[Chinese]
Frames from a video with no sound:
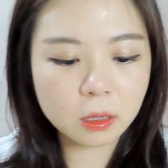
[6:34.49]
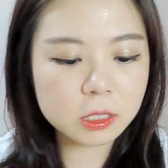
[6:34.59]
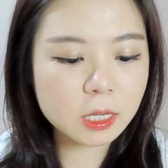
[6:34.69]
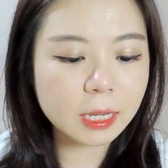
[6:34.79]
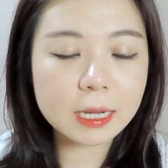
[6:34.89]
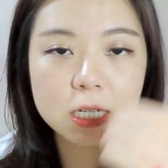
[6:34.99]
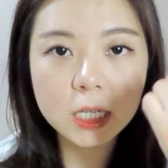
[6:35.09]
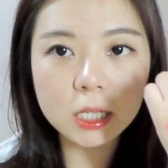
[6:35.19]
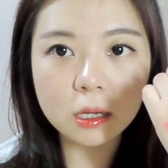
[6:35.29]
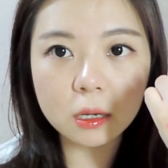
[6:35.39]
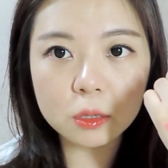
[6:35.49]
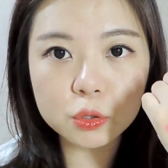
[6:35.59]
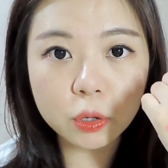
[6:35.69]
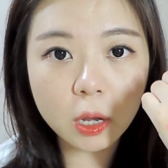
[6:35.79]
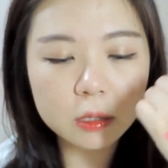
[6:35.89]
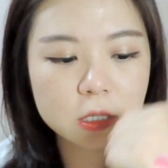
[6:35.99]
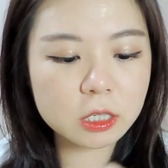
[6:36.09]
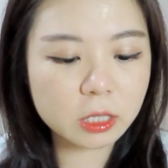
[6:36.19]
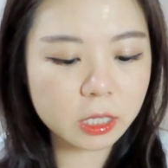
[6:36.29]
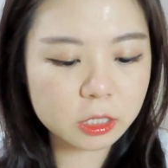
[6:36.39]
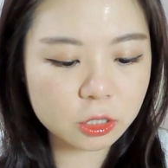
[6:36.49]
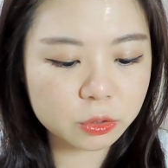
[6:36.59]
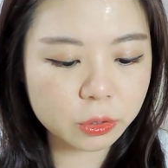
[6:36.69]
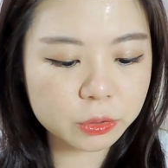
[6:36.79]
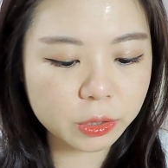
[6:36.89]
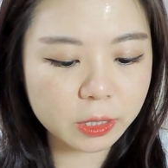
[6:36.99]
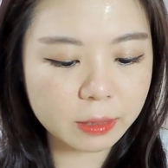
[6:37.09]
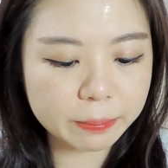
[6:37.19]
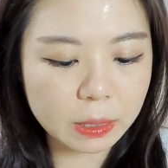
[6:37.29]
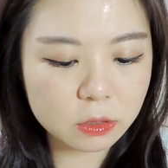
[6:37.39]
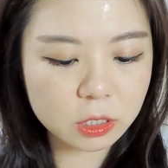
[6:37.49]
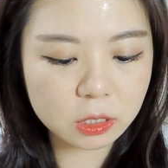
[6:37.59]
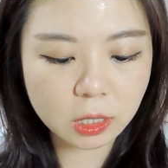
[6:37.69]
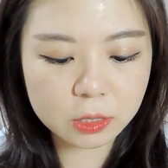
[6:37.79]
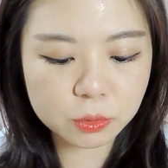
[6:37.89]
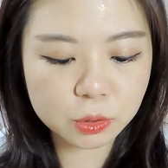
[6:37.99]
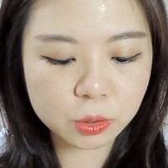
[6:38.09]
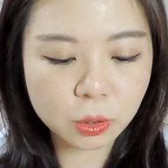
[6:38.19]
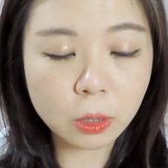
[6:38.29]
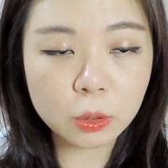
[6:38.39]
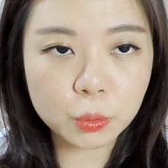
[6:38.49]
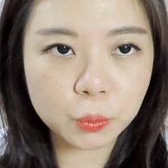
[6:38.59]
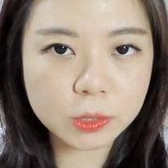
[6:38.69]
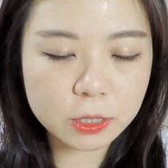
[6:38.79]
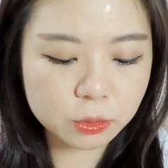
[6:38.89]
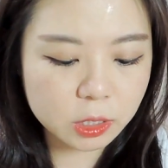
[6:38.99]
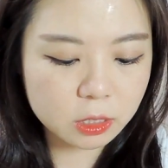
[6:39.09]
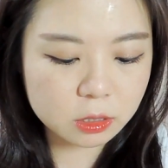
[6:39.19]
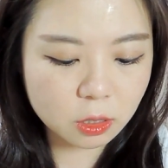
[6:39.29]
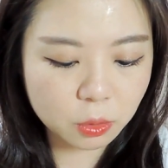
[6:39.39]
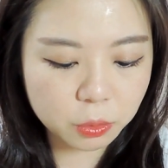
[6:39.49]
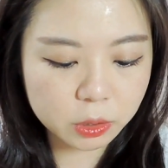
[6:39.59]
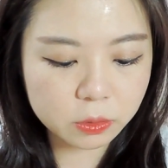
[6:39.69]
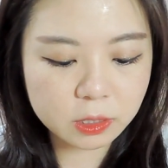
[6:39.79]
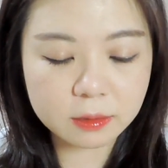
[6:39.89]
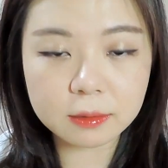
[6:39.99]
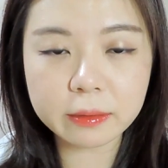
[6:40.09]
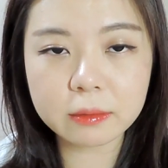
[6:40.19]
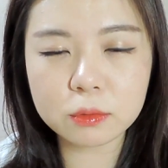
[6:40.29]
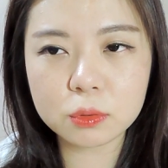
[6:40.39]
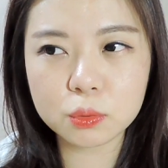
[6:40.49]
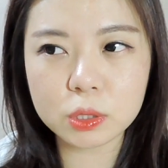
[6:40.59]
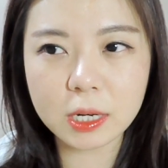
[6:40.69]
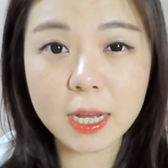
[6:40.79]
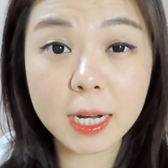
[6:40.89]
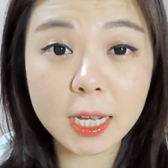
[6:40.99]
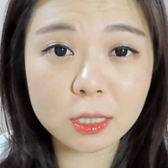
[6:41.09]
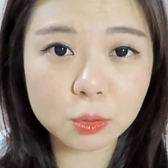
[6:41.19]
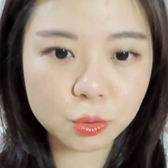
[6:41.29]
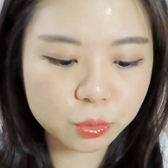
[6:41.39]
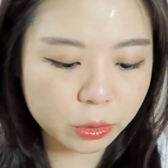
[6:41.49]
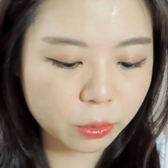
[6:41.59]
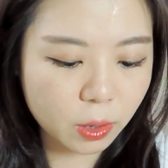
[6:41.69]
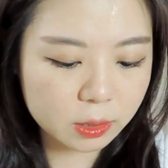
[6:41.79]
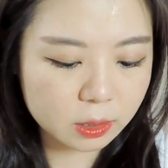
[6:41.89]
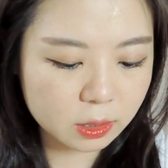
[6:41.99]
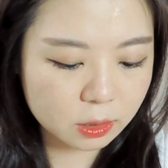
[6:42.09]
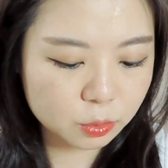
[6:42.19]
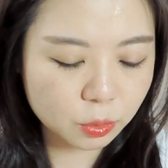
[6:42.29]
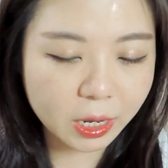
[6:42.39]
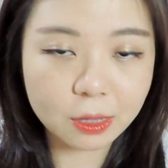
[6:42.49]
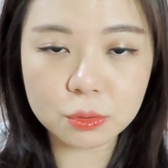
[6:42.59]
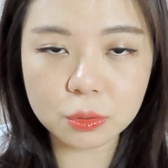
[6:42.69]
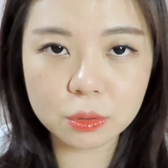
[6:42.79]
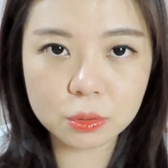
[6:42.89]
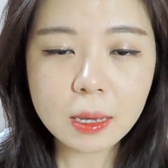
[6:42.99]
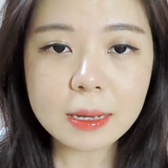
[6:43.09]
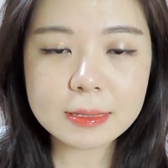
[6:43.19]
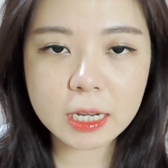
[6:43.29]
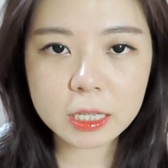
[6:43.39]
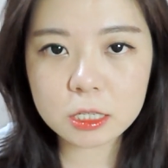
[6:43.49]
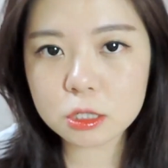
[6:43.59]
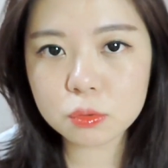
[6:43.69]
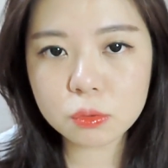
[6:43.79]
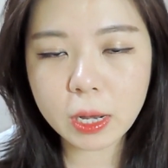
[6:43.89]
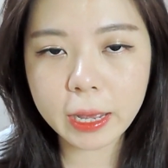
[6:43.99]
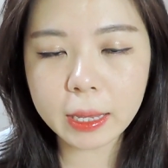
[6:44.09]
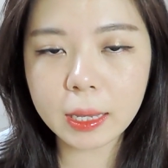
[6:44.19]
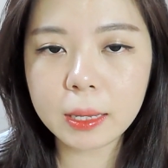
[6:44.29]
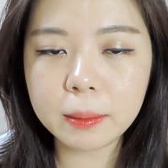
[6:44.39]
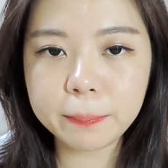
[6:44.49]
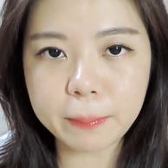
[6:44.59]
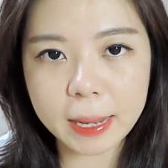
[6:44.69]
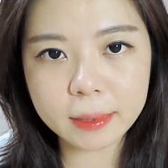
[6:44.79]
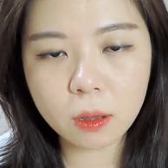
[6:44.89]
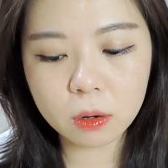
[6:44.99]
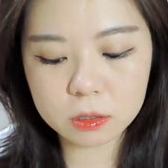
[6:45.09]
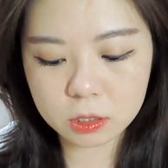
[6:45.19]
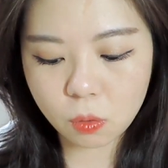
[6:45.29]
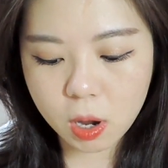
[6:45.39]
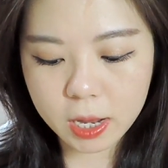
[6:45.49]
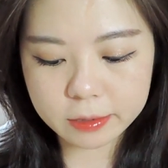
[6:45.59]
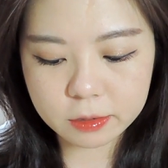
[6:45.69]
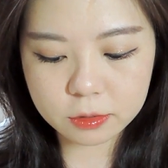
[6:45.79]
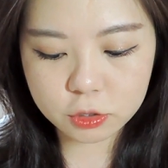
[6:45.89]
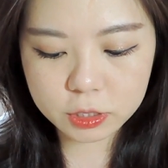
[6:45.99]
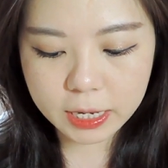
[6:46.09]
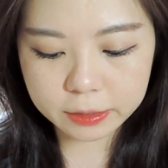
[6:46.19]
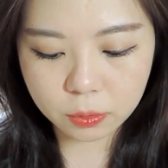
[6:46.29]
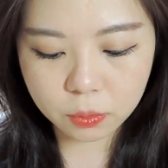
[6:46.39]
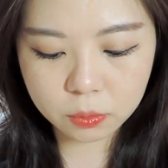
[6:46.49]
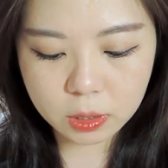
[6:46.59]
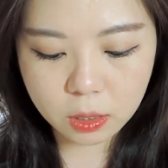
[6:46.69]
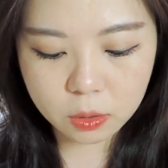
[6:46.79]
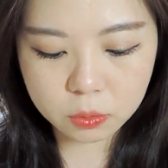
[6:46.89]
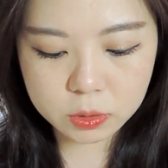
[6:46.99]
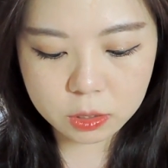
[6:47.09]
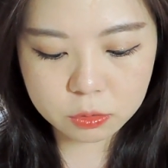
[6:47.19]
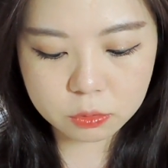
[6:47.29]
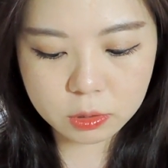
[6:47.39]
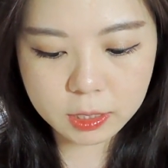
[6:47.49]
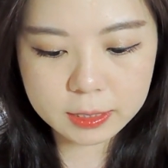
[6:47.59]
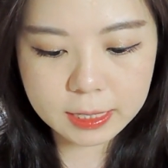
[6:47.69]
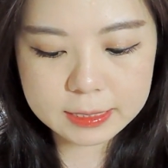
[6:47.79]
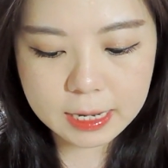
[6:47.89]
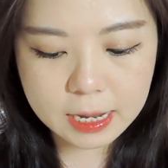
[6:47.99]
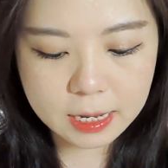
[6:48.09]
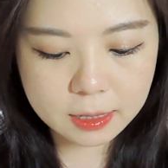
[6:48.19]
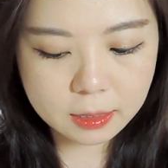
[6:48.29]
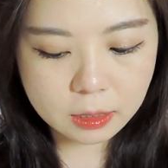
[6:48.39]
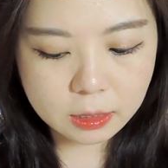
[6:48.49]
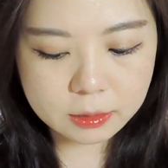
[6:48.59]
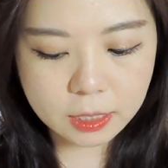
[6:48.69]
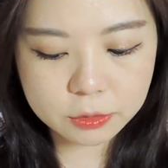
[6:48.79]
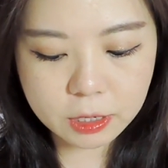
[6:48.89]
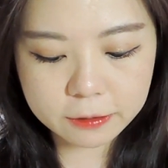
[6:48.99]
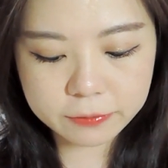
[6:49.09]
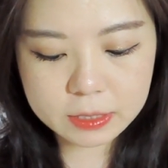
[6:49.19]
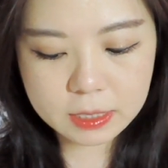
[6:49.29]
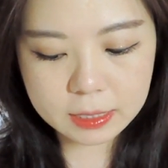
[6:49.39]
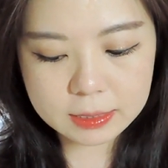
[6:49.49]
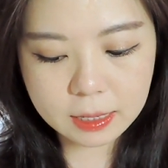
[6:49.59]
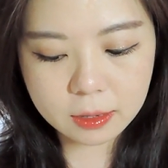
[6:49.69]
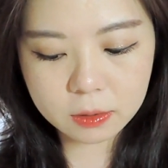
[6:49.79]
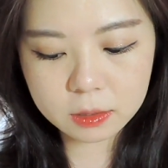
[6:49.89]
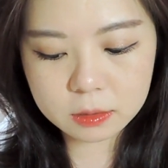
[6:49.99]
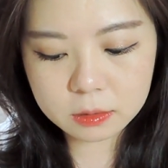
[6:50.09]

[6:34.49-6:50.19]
而且它这个唇膏的质地是水水的，很保湿。它就是涂在嘴上之后会有一层，就是亮亮的那种水光的那种感觉。在 e 地之屋还买到了几款指甲油，然后想说跟大家拿出来分享一下。好了